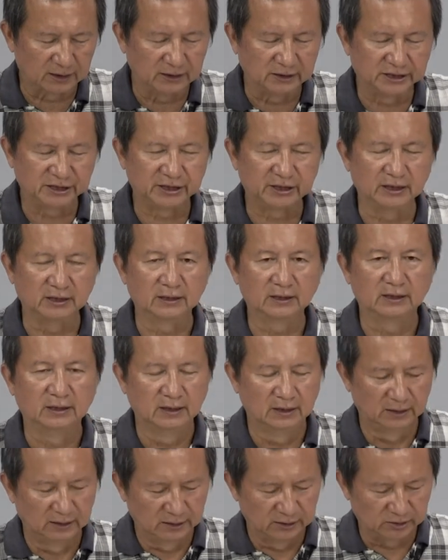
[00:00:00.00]
很轻，
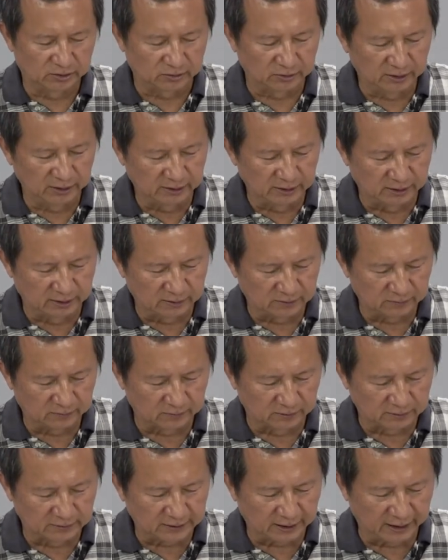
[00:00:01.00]
所以呢，
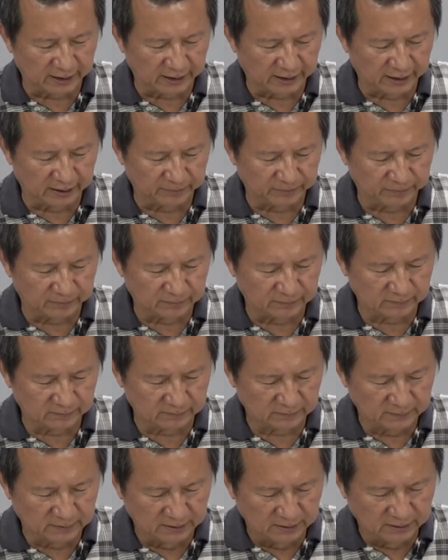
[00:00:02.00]
我在
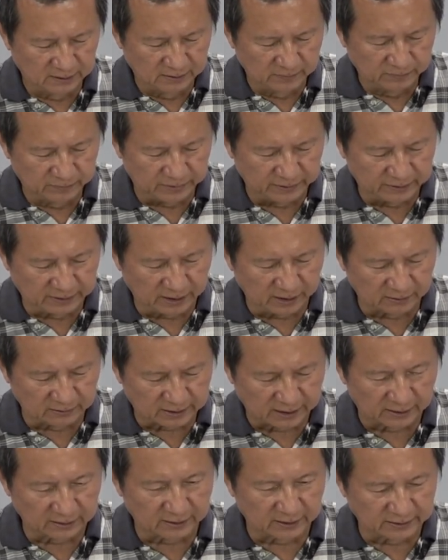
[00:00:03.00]
比较
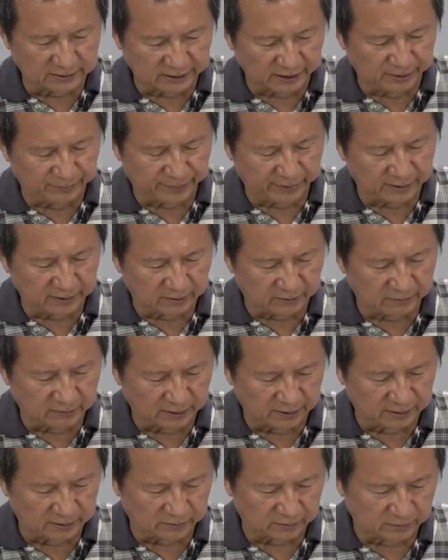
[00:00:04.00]
长的这一边的
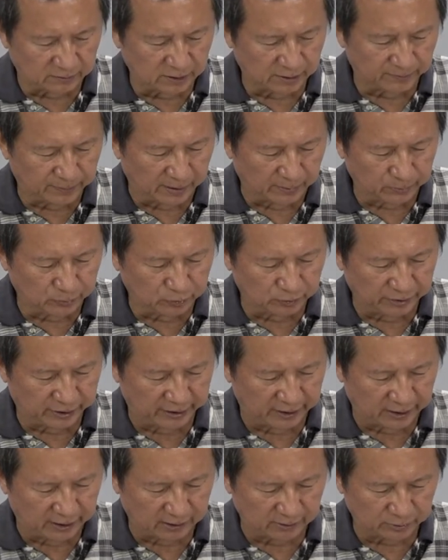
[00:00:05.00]
话呢，我会把木
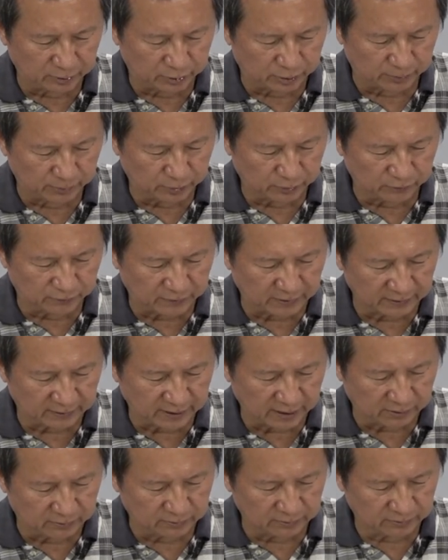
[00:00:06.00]
条全部放
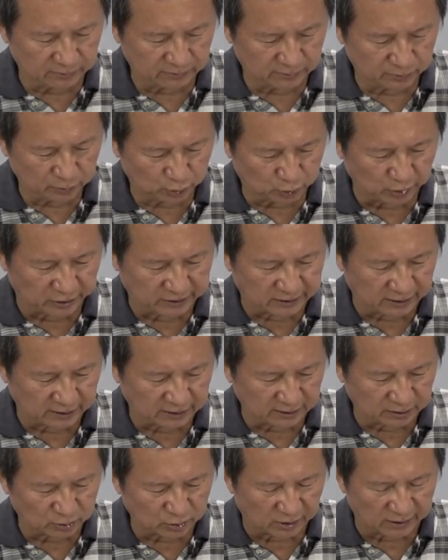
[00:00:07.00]
到最长
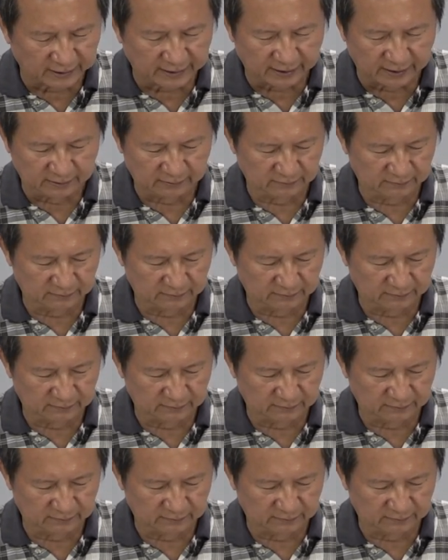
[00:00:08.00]
的状态。